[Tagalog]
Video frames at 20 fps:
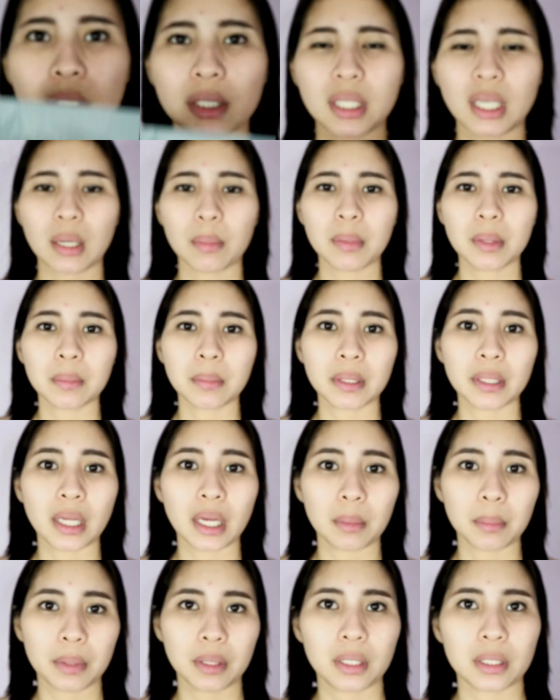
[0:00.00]
sabing
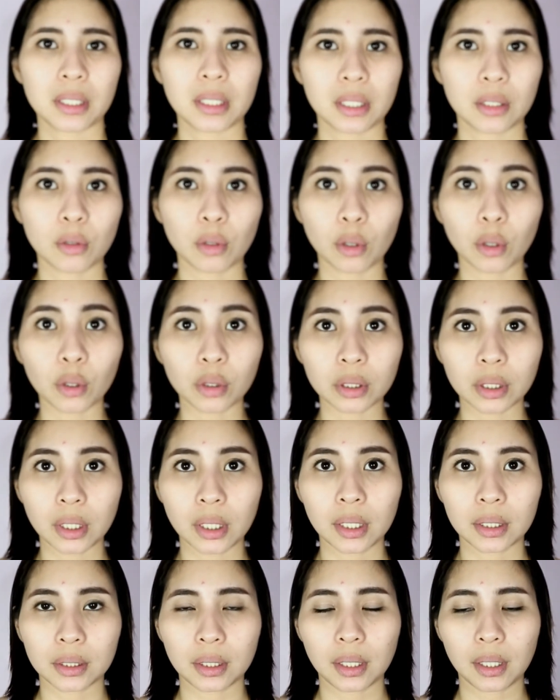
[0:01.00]
madami kasi kukunti
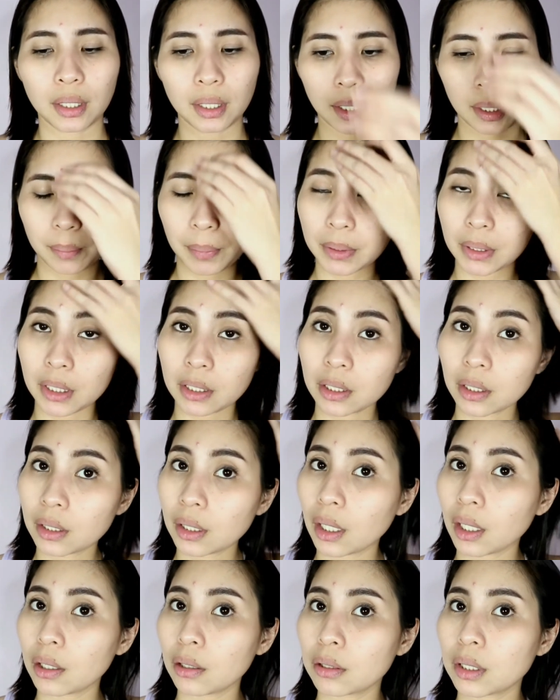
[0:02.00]
lang talaga. Pasensya
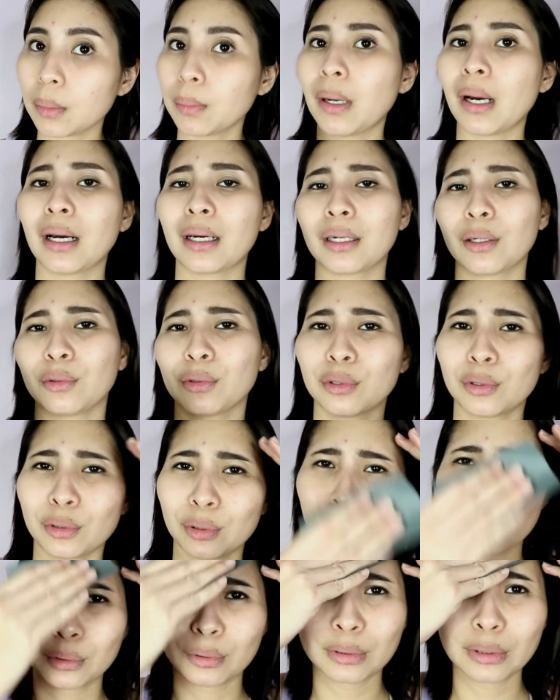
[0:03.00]
na kayo sa background.
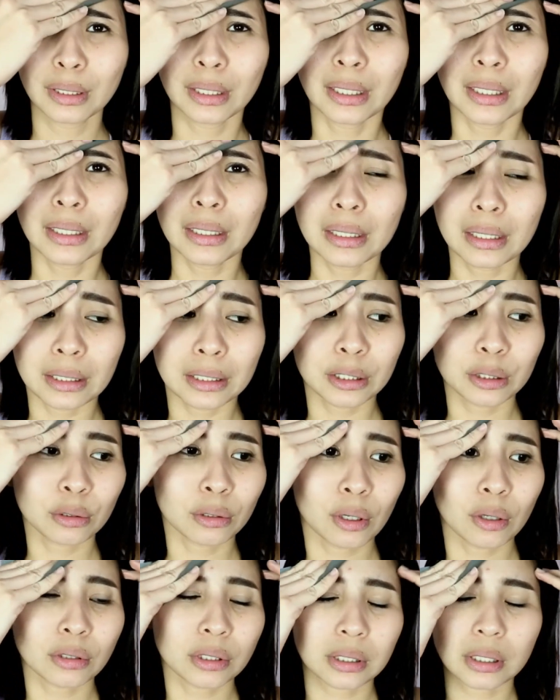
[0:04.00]
Dito na ako